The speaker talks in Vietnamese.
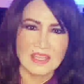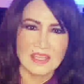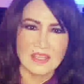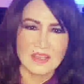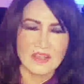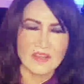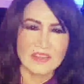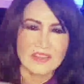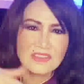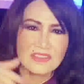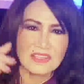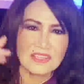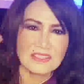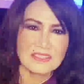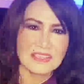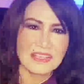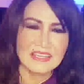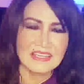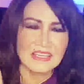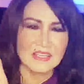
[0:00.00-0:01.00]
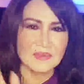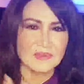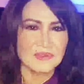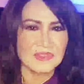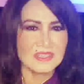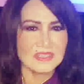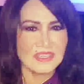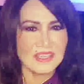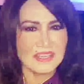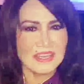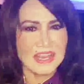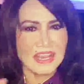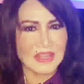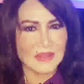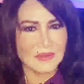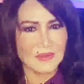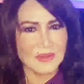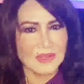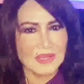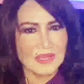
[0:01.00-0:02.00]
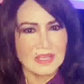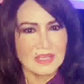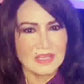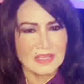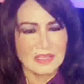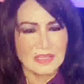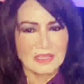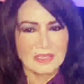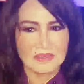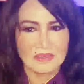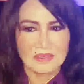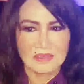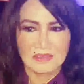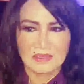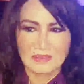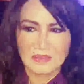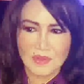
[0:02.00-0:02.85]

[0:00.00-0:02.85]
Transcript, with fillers: có những cái giai điệu như thế nào Ờ,